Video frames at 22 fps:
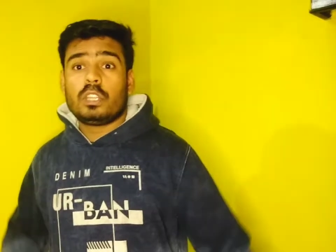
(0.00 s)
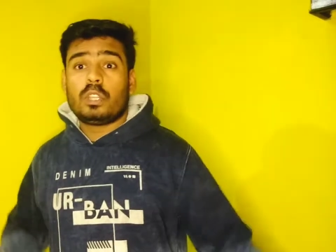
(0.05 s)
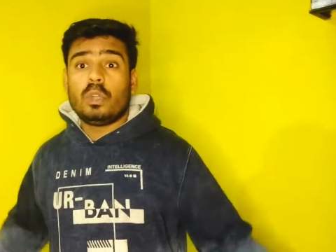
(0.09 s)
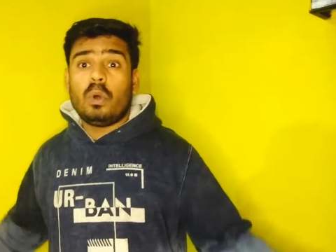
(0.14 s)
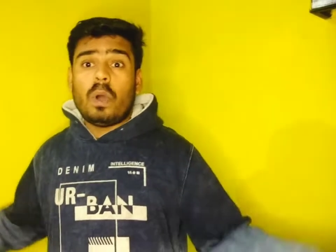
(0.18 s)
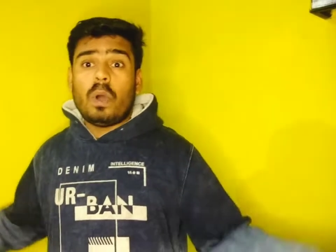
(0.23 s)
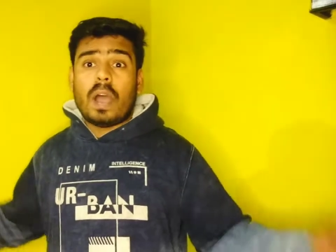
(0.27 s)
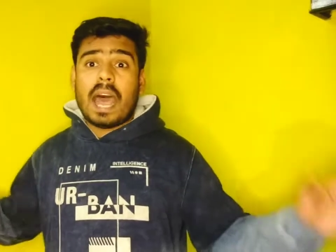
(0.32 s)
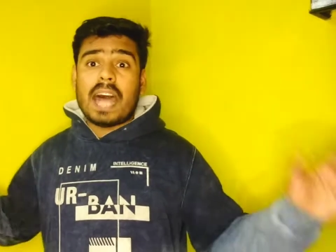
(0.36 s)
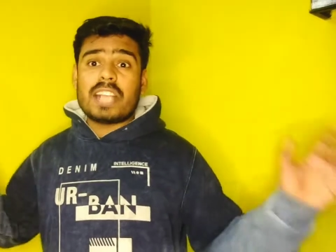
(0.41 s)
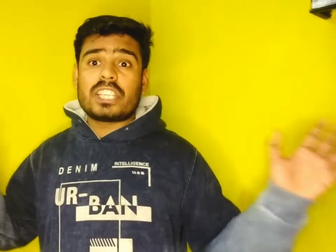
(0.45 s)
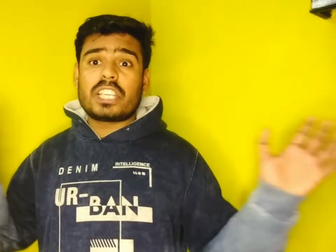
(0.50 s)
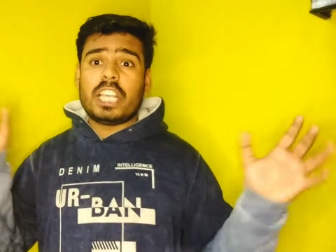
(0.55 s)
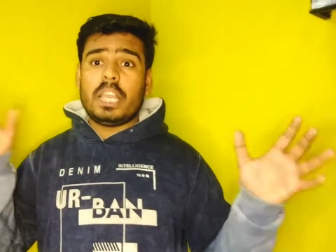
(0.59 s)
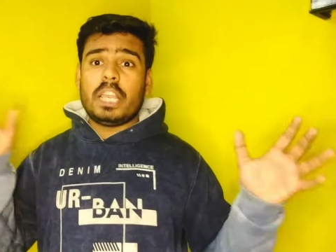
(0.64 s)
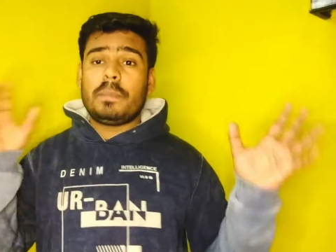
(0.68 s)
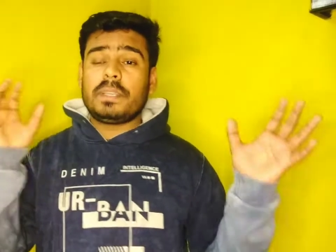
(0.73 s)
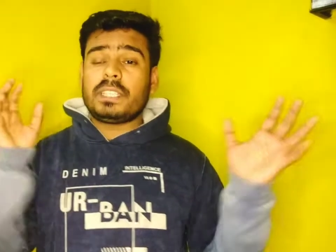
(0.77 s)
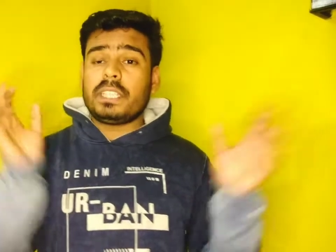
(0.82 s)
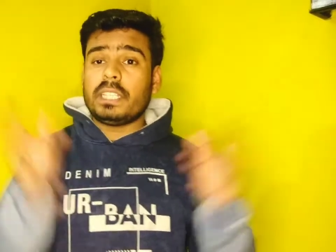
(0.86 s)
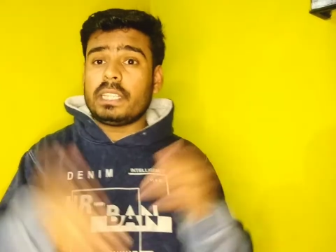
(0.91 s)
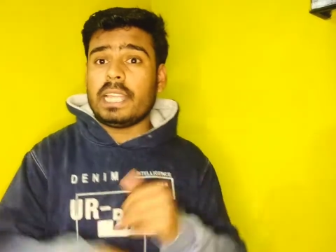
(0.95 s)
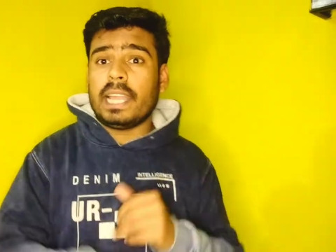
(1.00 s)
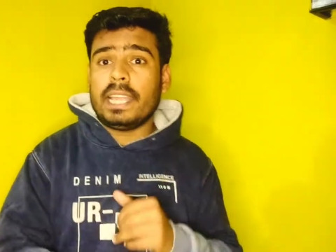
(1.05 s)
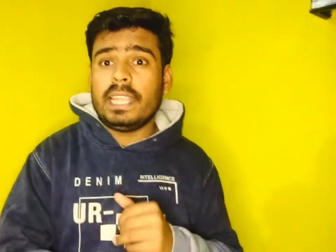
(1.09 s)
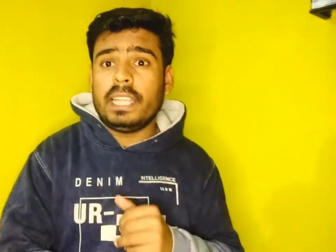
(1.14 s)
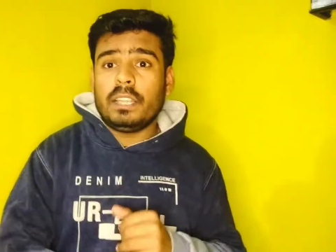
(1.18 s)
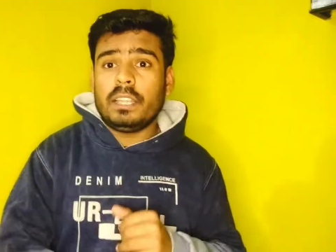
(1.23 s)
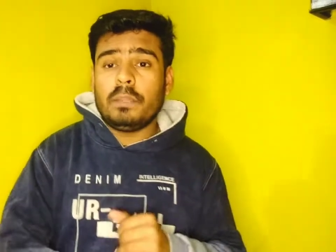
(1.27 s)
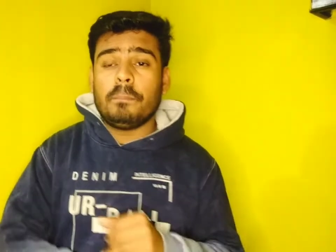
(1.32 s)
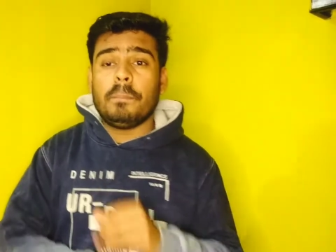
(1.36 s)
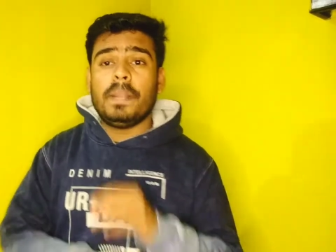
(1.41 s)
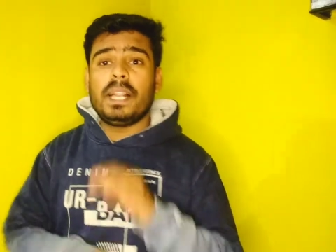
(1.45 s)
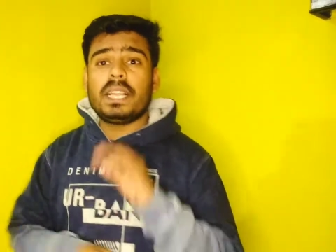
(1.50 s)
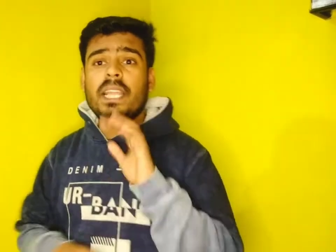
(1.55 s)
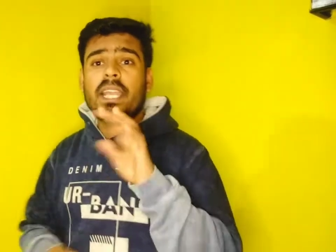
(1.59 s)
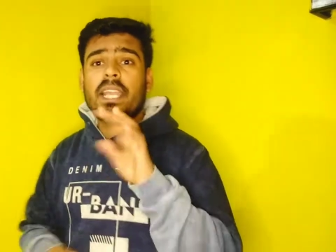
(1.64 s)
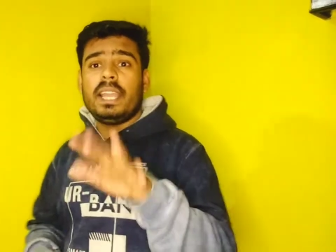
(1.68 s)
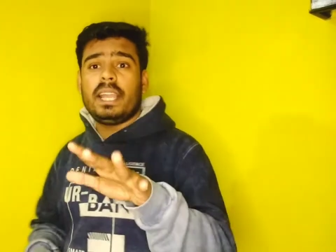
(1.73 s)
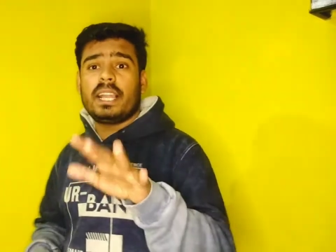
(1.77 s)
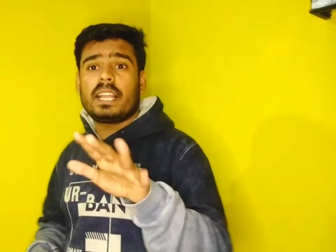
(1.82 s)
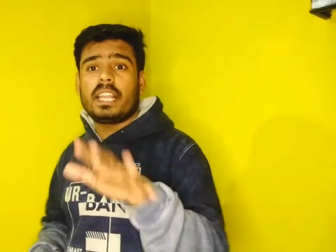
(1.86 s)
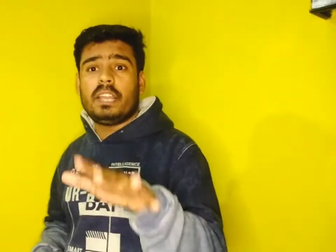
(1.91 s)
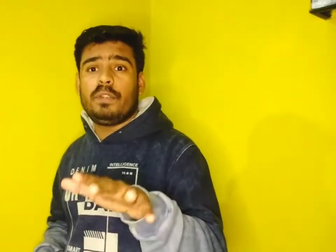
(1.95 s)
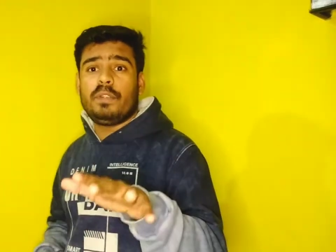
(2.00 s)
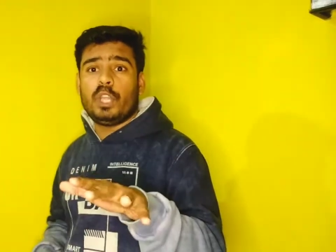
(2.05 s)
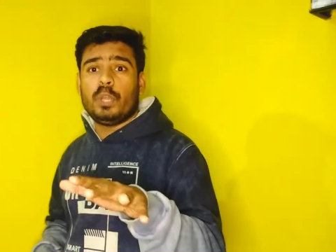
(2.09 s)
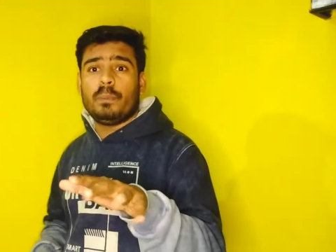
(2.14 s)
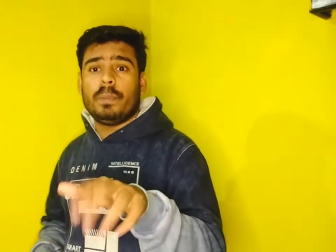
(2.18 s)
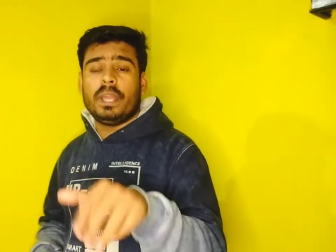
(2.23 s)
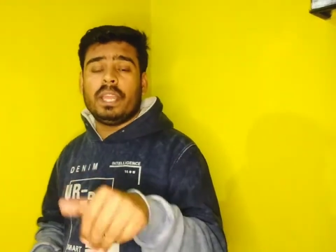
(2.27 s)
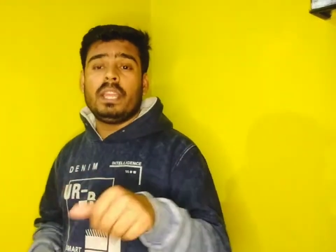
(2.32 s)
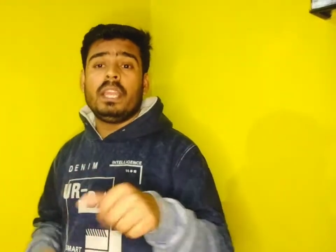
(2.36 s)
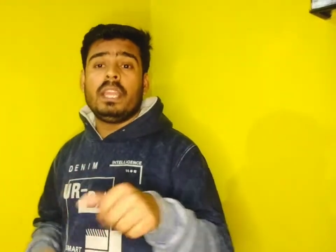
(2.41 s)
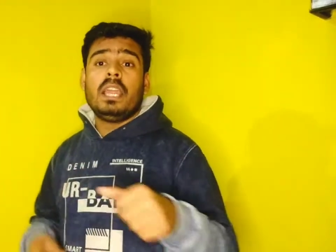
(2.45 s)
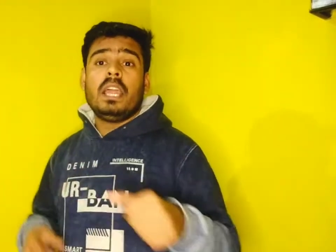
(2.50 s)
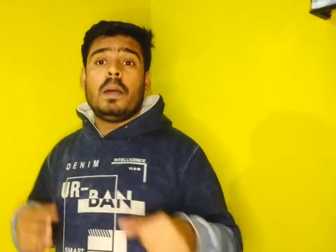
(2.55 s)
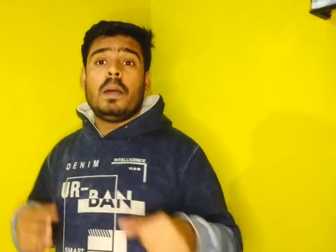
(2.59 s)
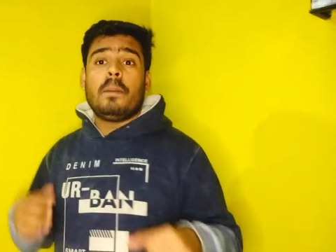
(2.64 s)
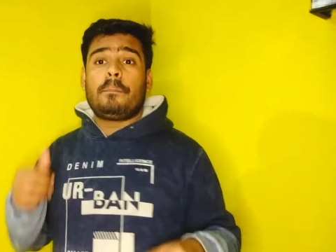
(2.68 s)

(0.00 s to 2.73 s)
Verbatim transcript: तो आज के लिए बस इतना ही मिलते हैं अगले वीडियो में